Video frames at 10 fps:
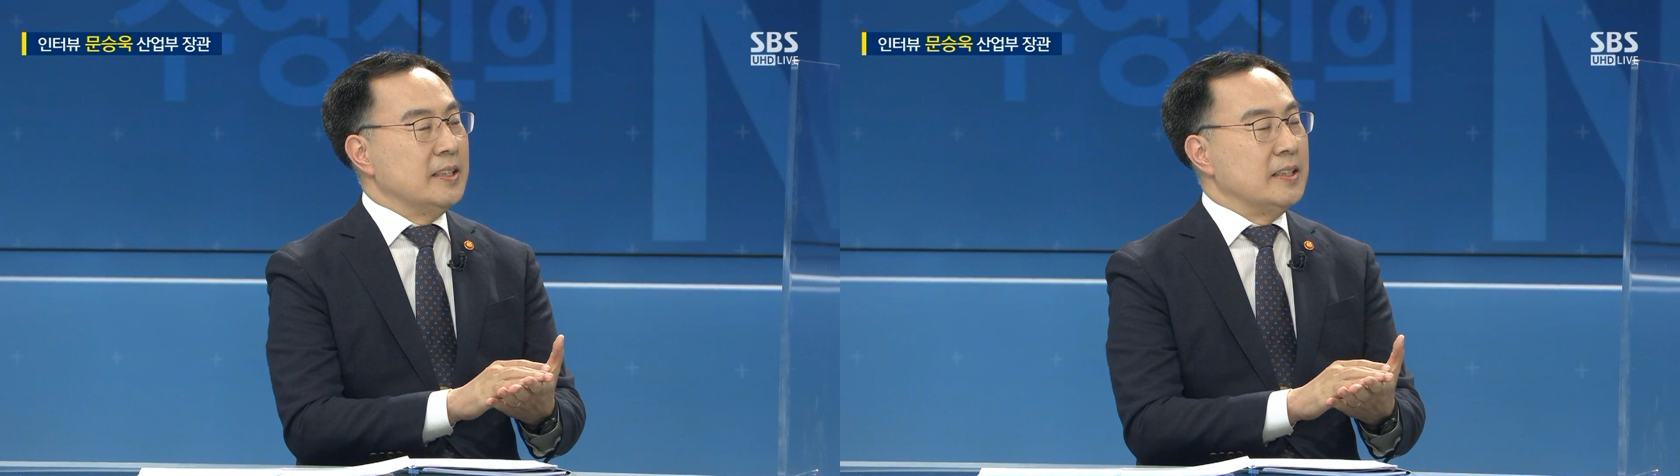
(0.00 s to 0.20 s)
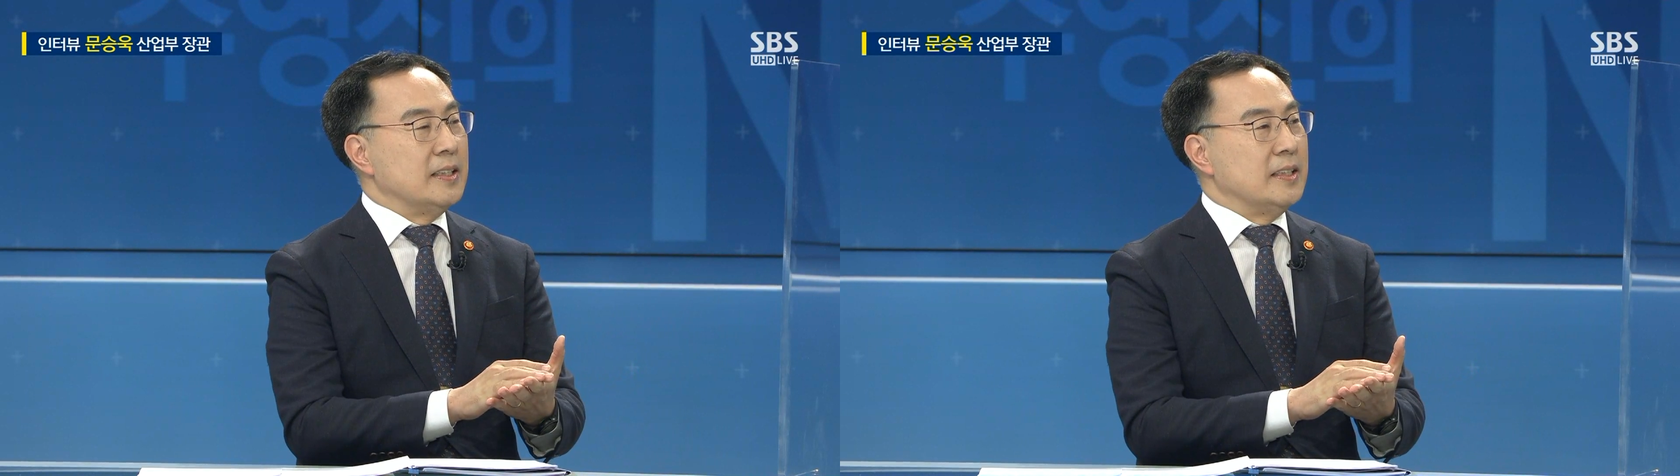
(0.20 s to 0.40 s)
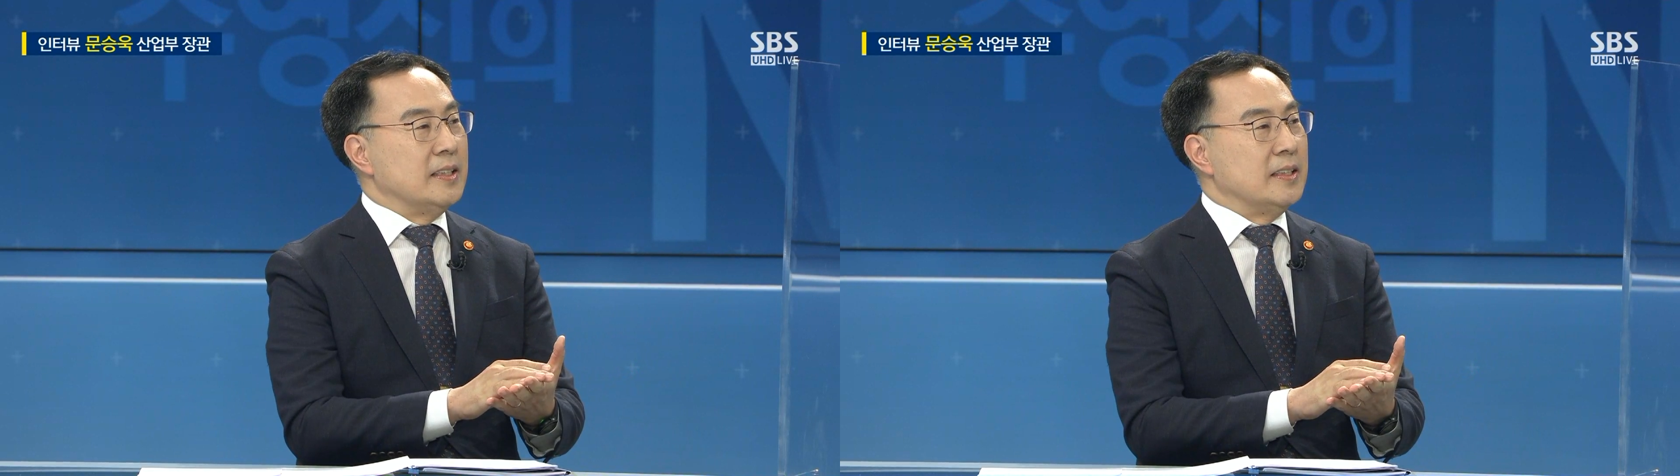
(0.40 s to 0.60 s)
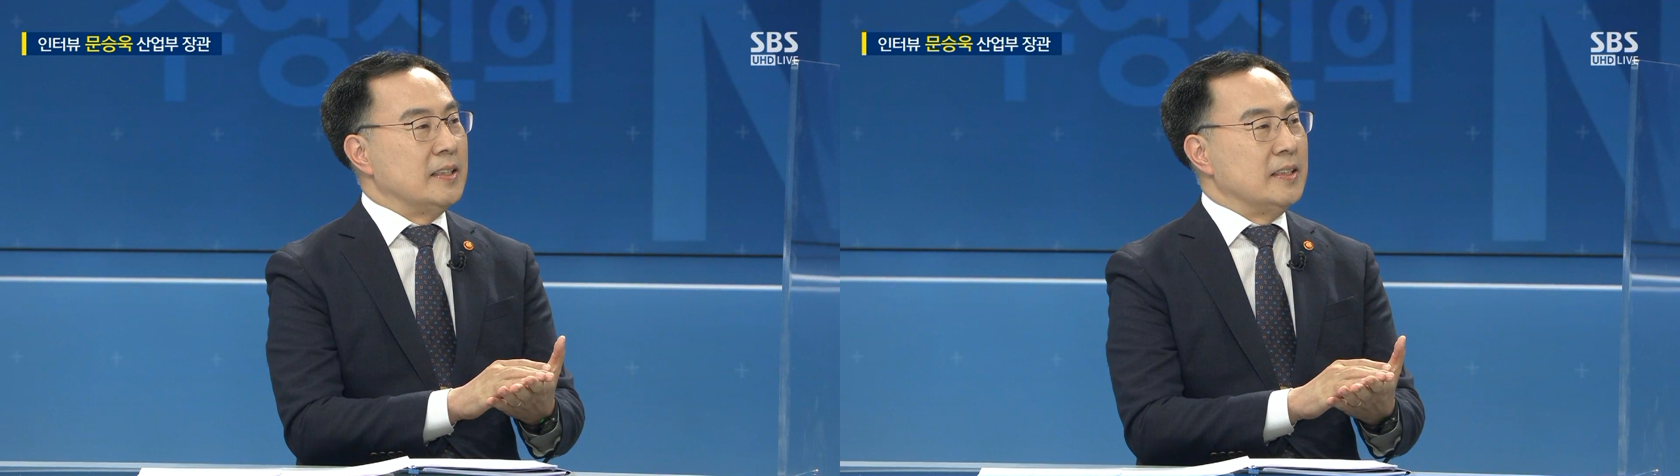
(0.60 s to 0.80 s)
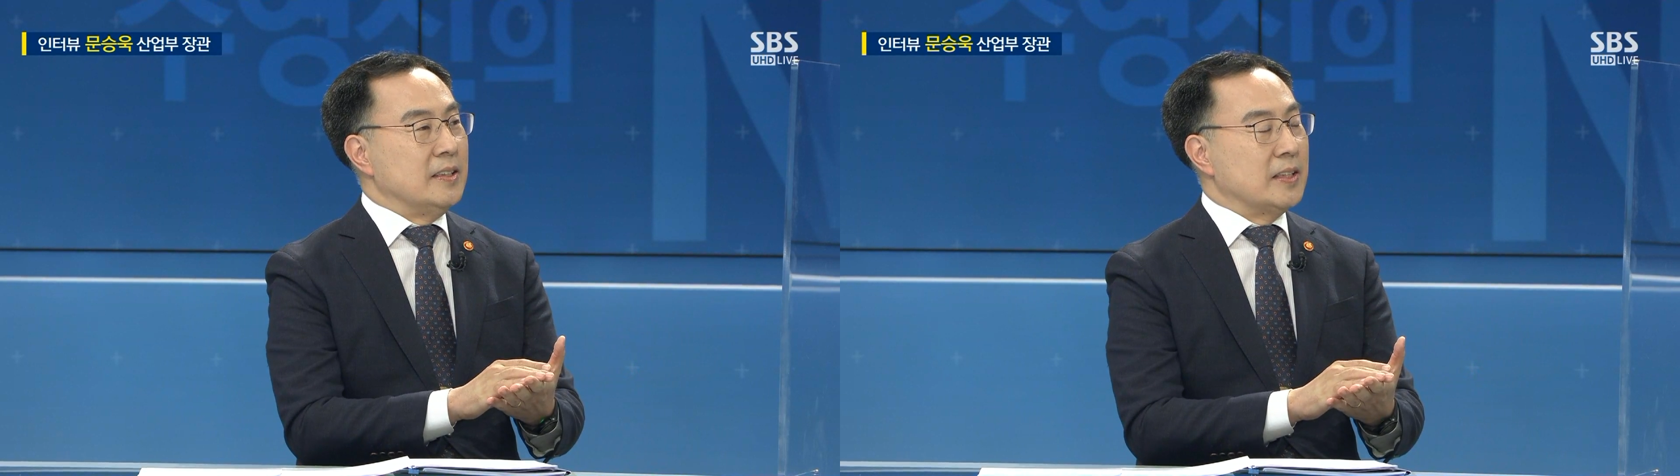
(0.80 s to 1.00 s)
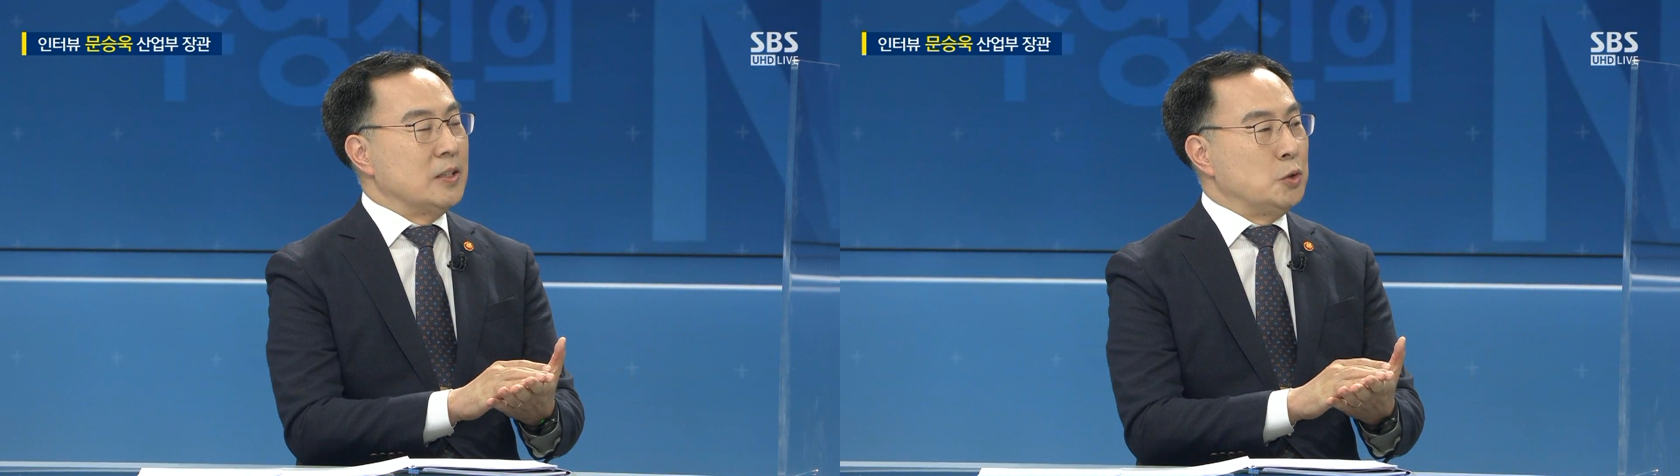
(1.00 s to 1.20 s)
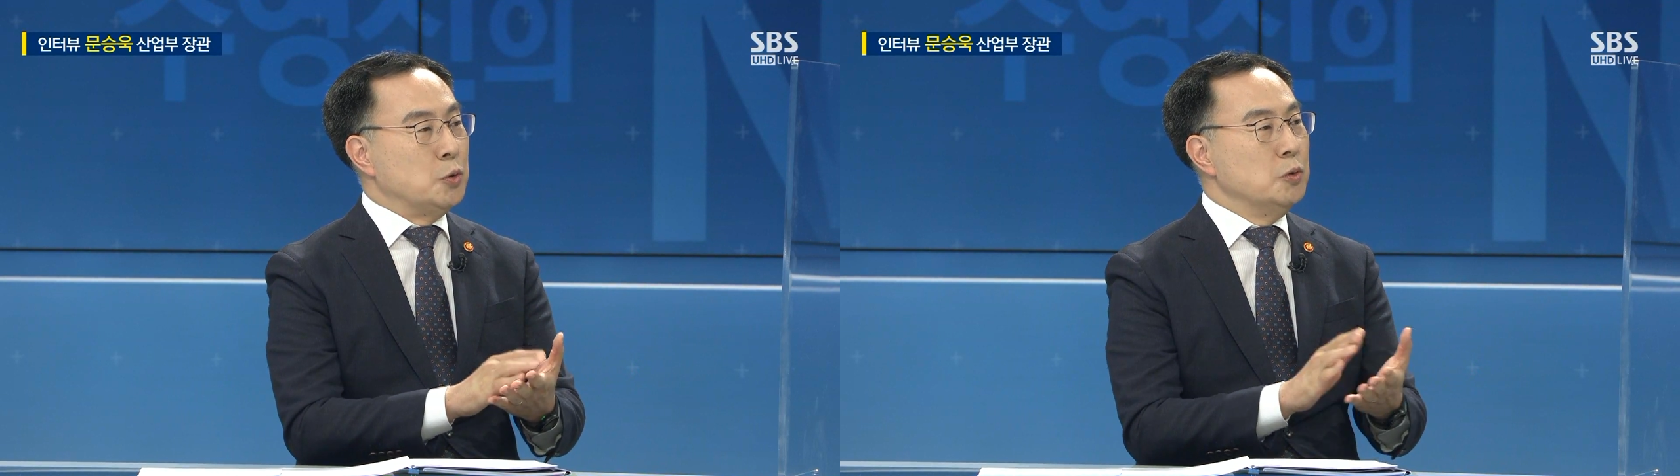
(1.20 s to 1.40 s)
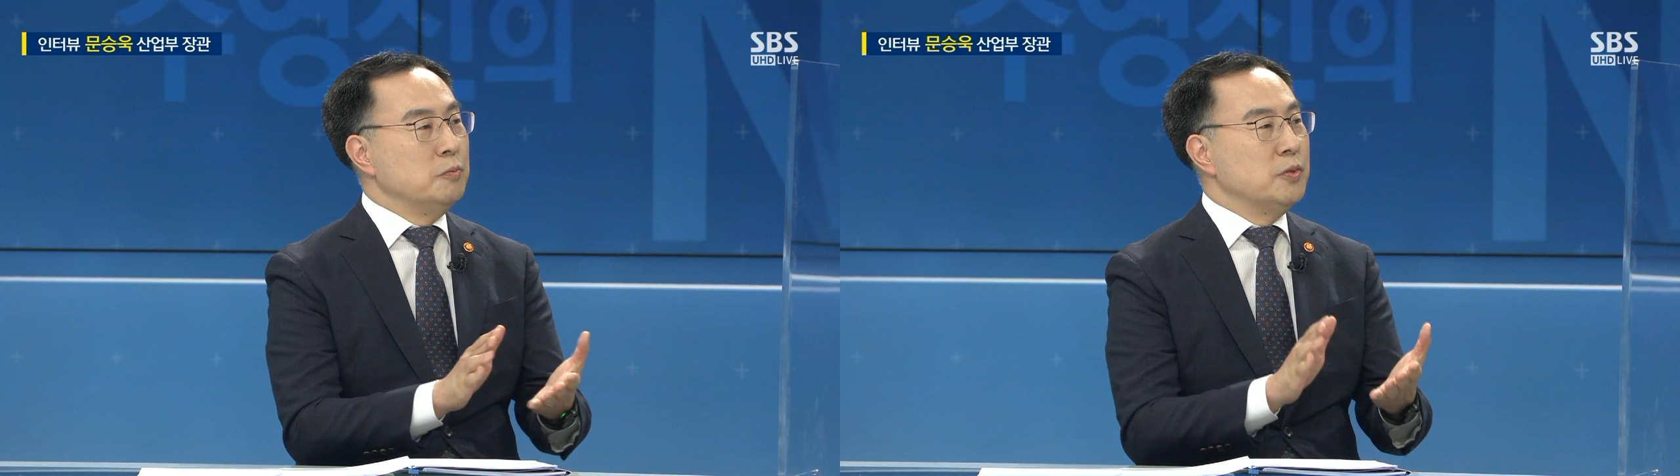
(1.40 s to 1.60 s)
아, 이렇게
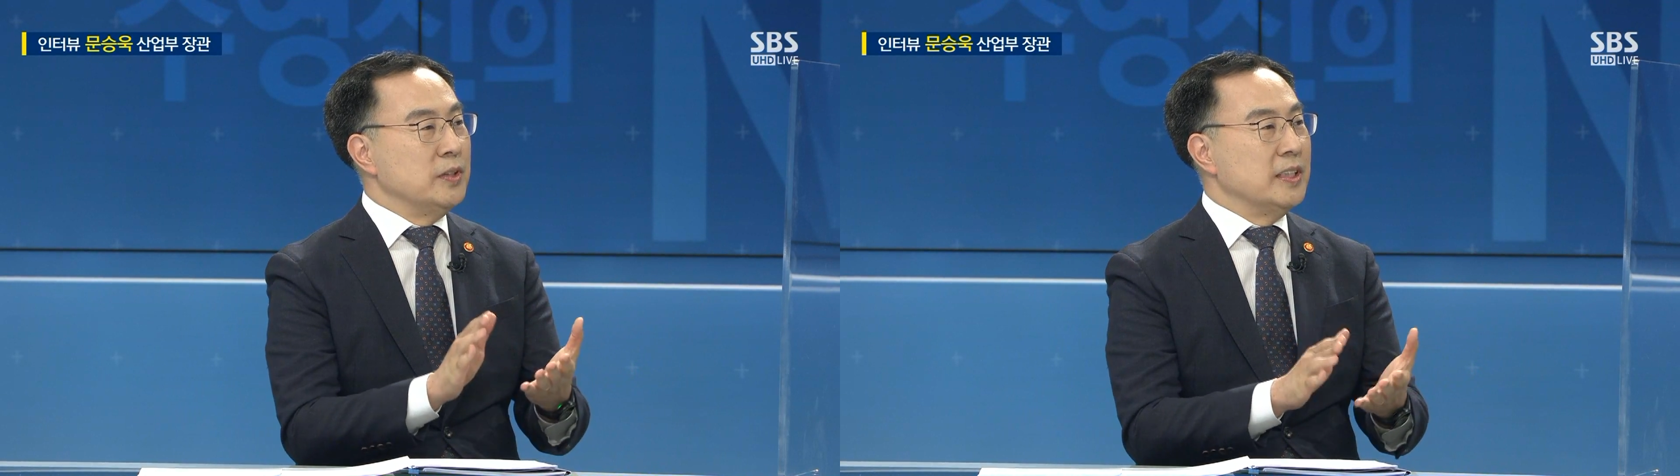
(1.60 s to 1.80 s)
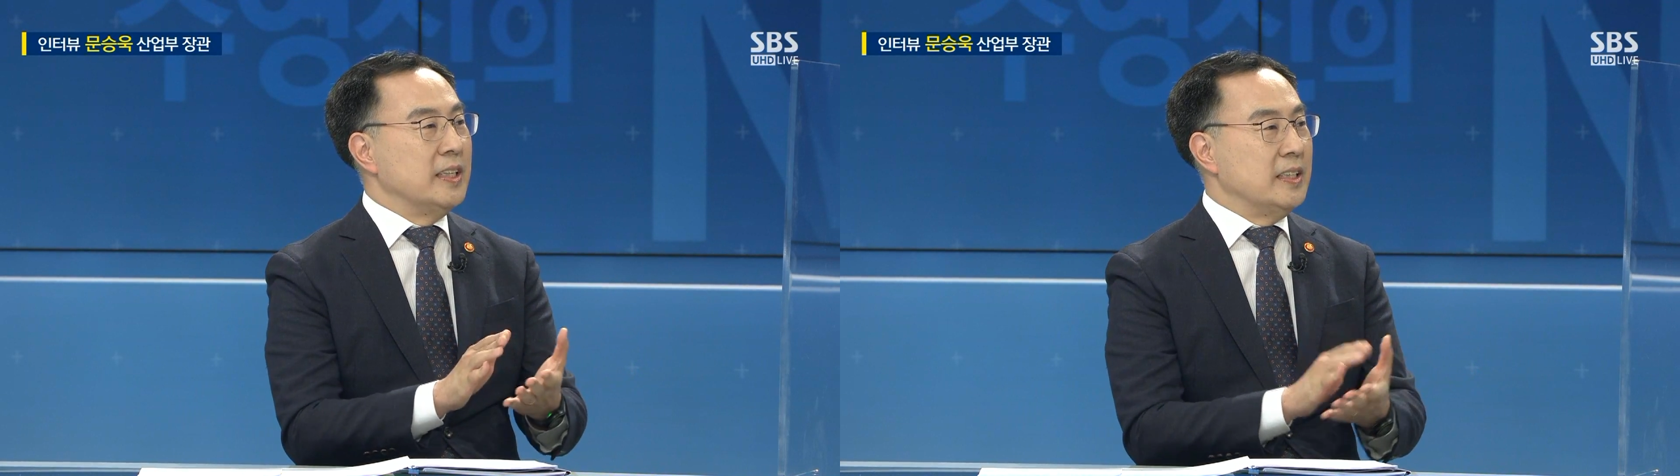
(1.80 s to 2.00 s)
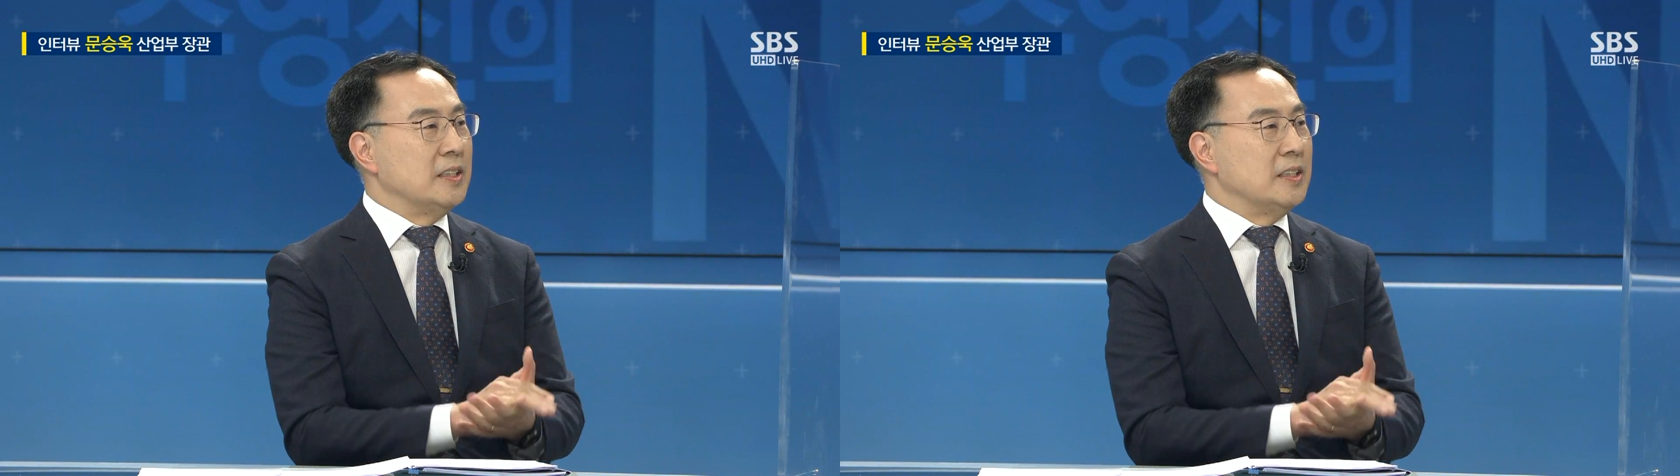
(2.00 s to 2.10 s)
좋은 분위기의